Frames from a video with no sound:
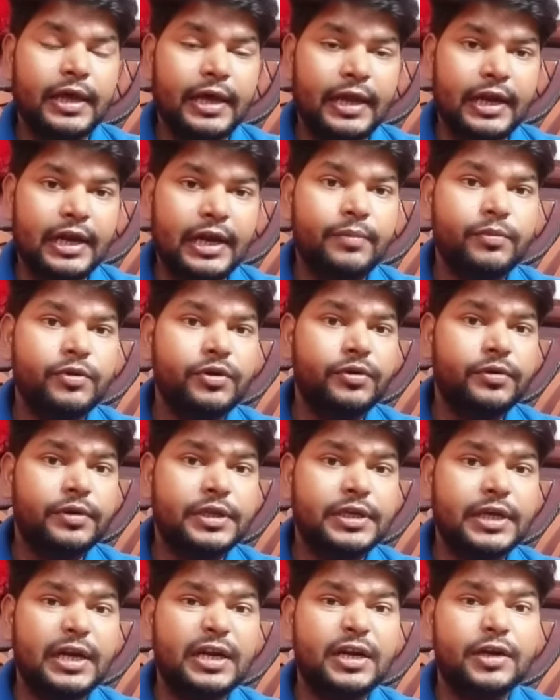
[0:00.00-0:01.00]
एल एन एम यू
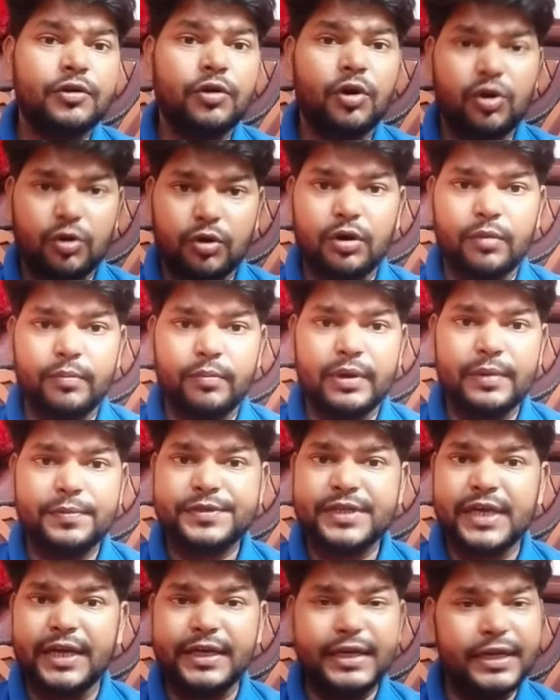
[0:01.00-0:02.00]
रिजल्ट डॉट कॉम
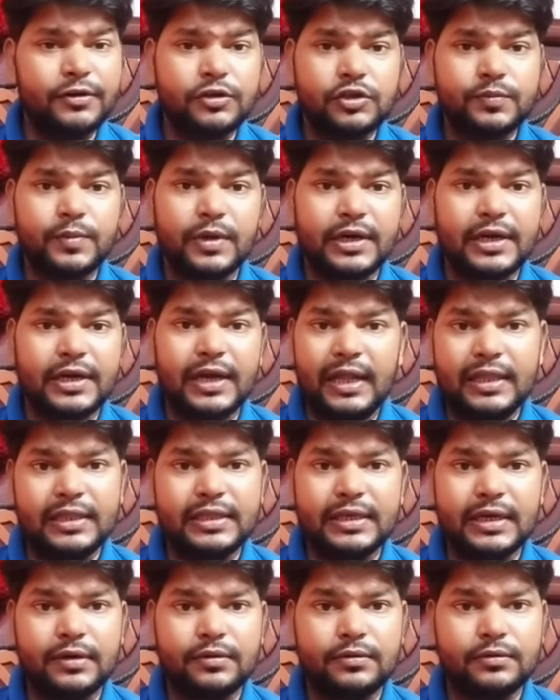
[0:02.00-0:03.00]
वेबसाइट है उस पर डाल
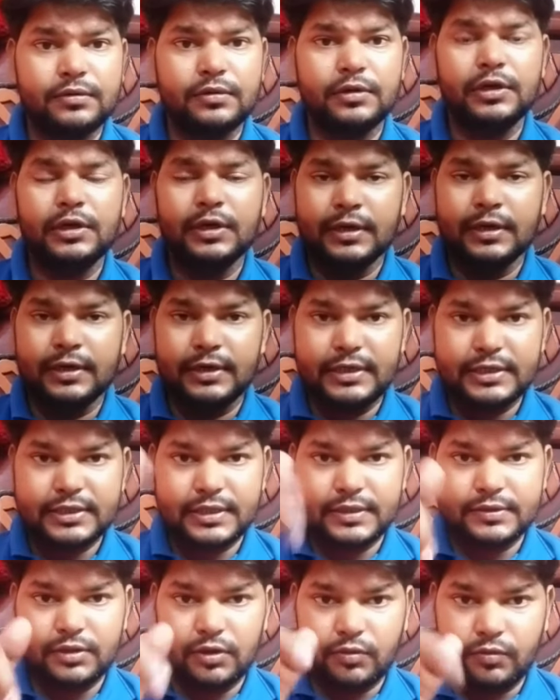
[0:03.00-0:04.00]
दिया हूँ
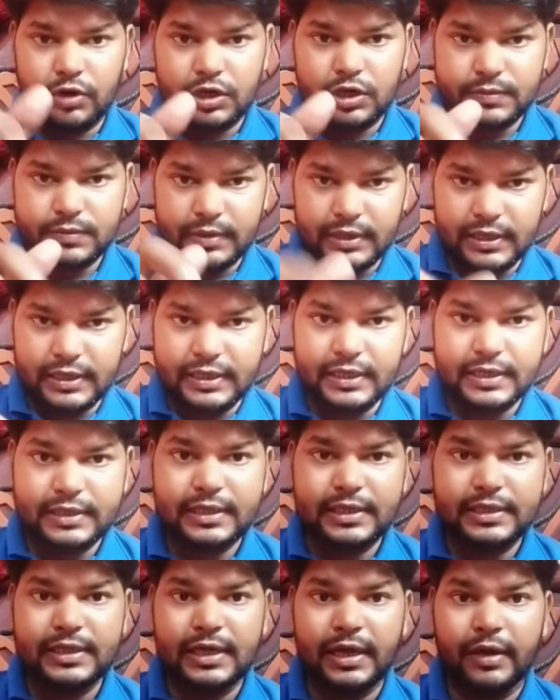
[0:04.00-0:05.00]
डिस्क्रिप्शन बॉक्स में लिंक
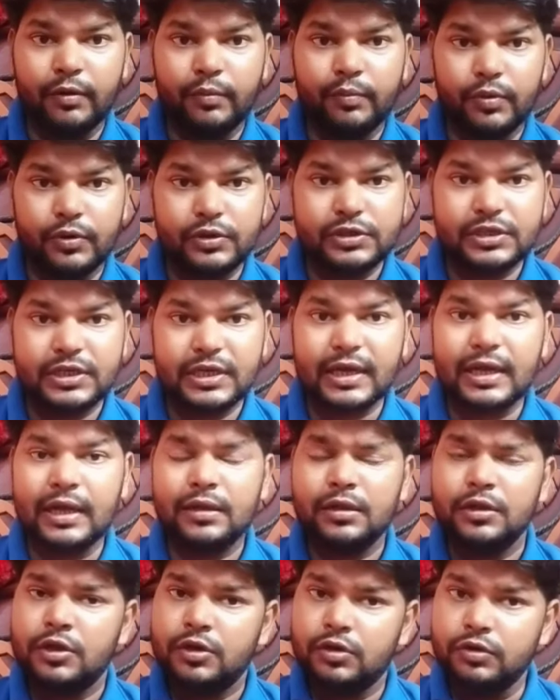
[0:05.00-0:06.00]
दे दिया हूँ पोस्ट का
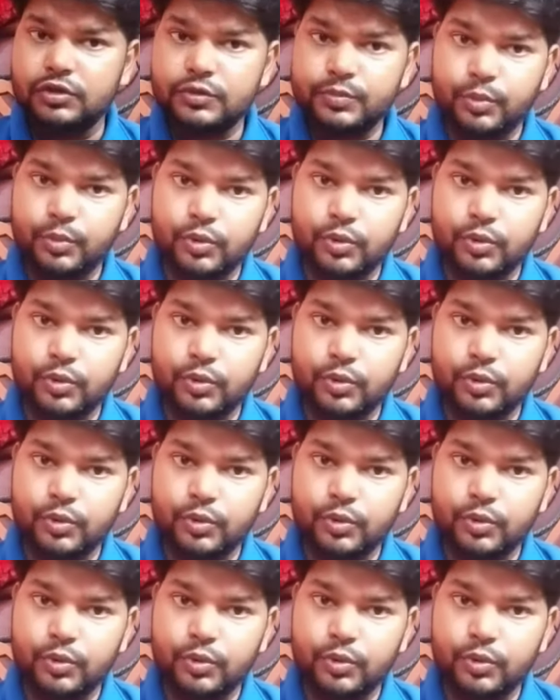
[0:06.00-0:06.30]
उस